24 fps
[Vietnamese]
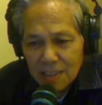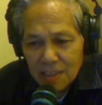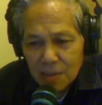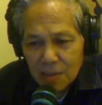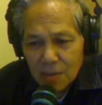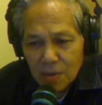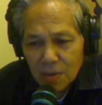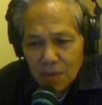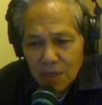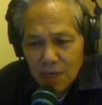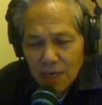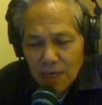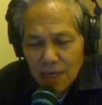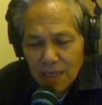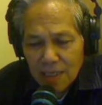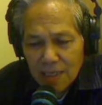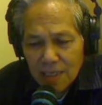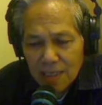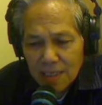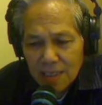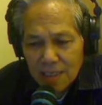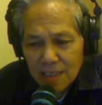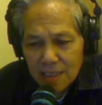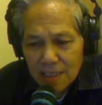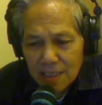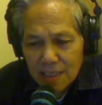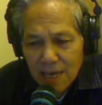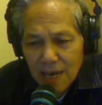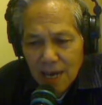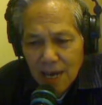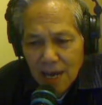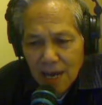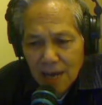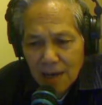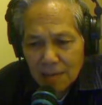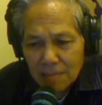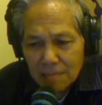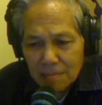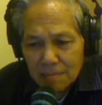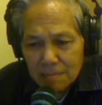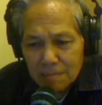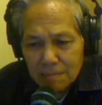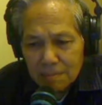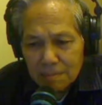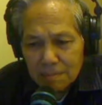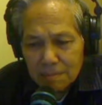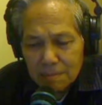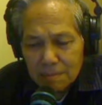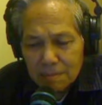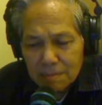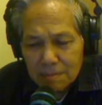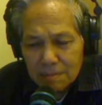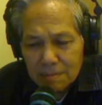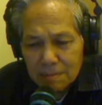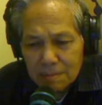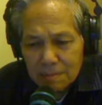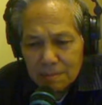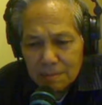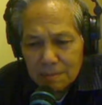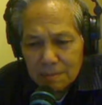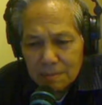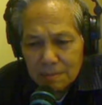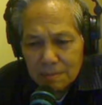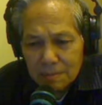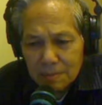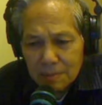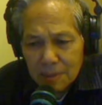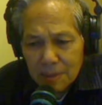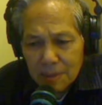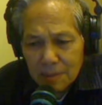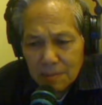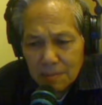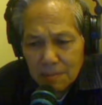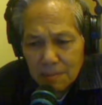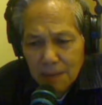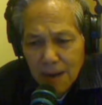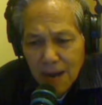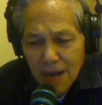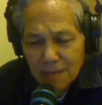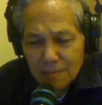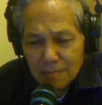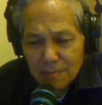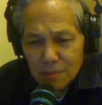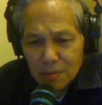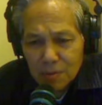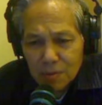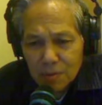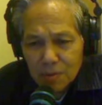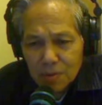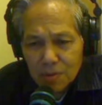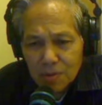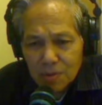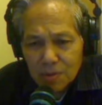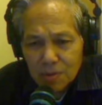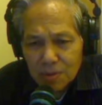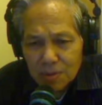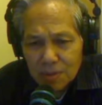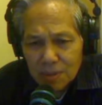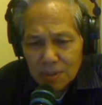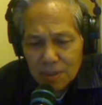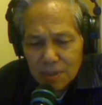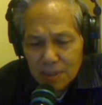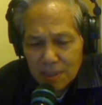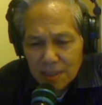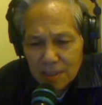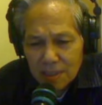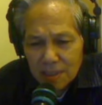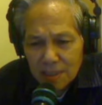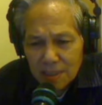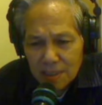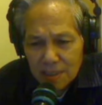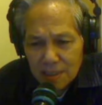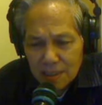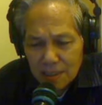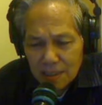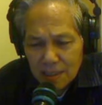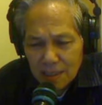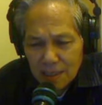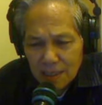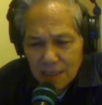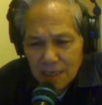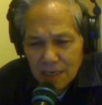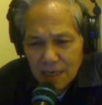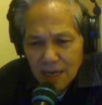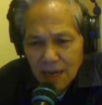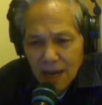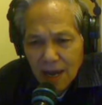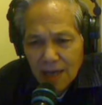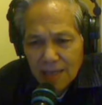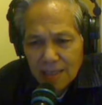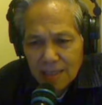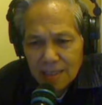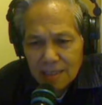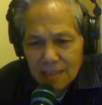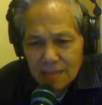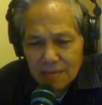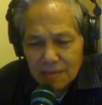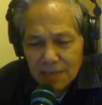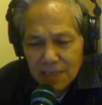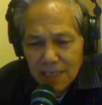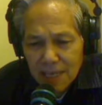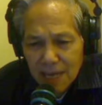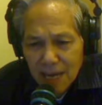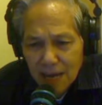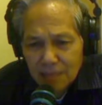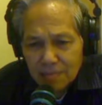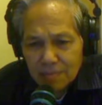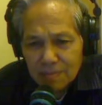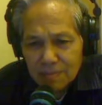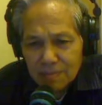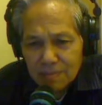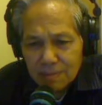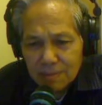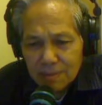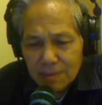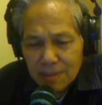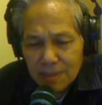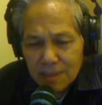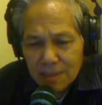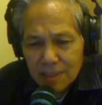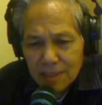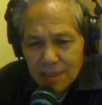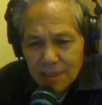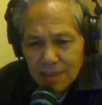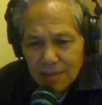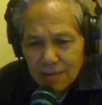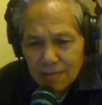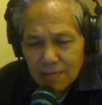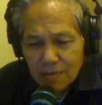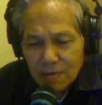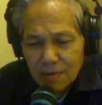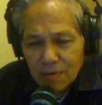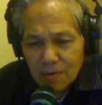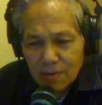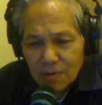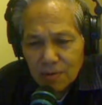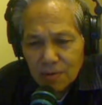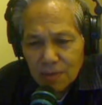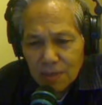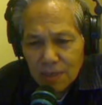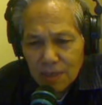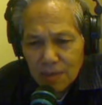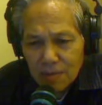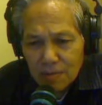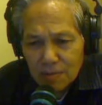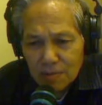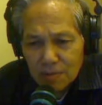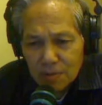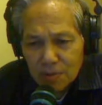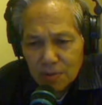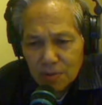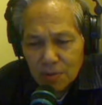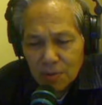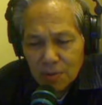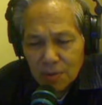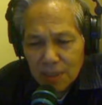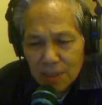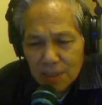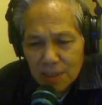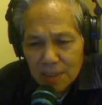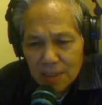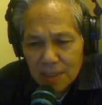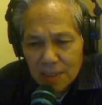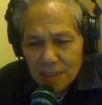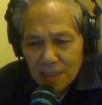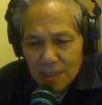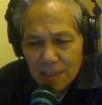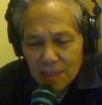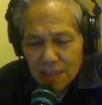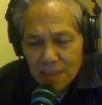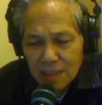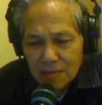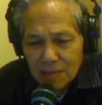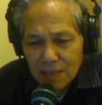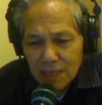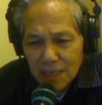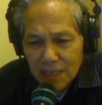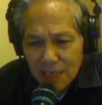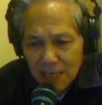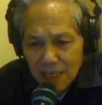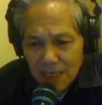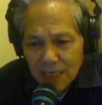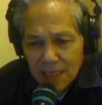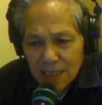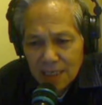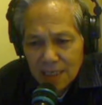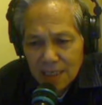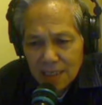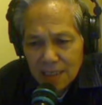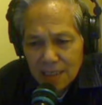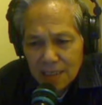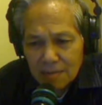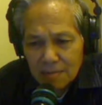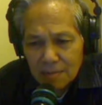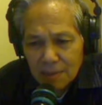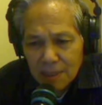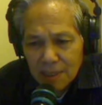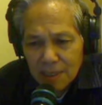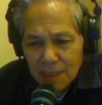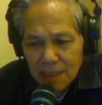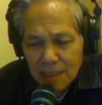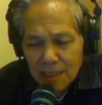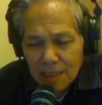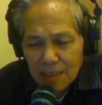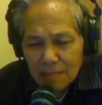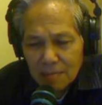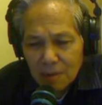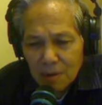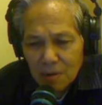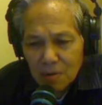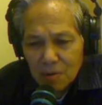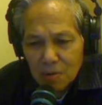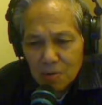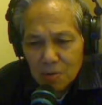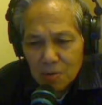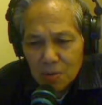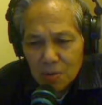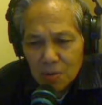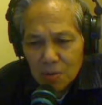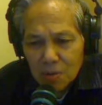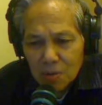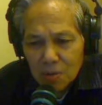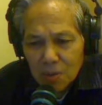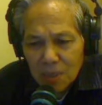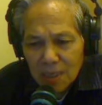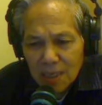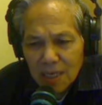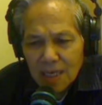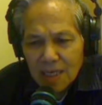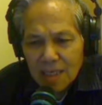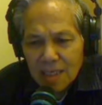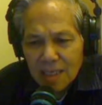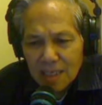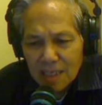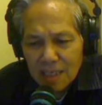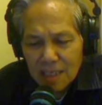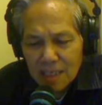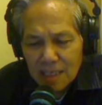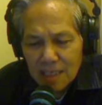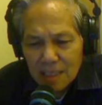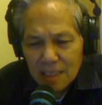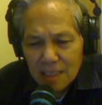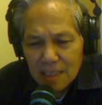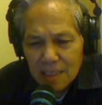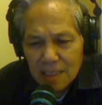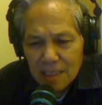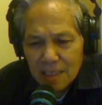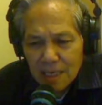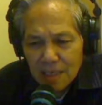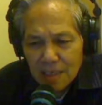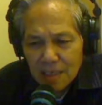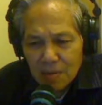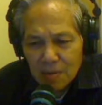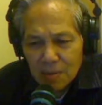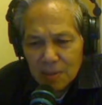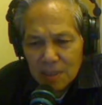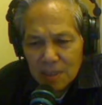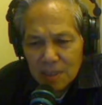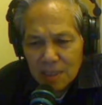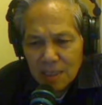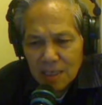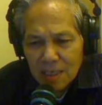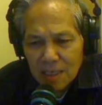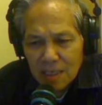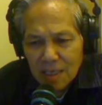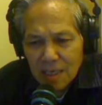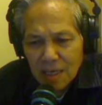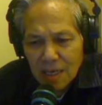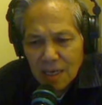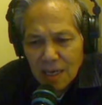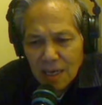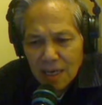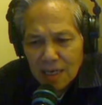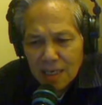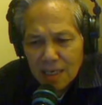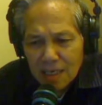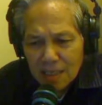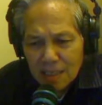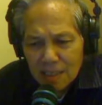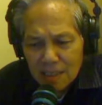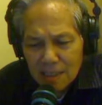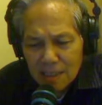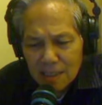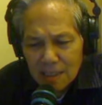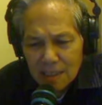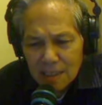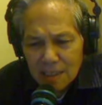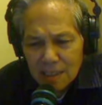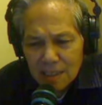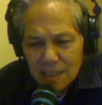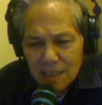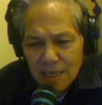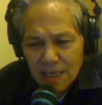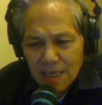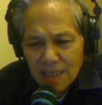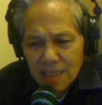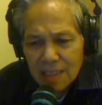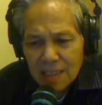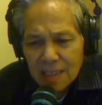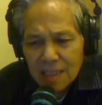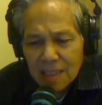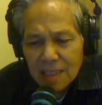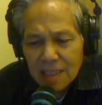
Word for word: chùa này đã ừ, mang một số ca sĩ Việt Nam vô trong chùa để trình diễn trong ngày này mà cái bầu xô Tuấn Hiền đó thì đã nổi tiếng là người ở đây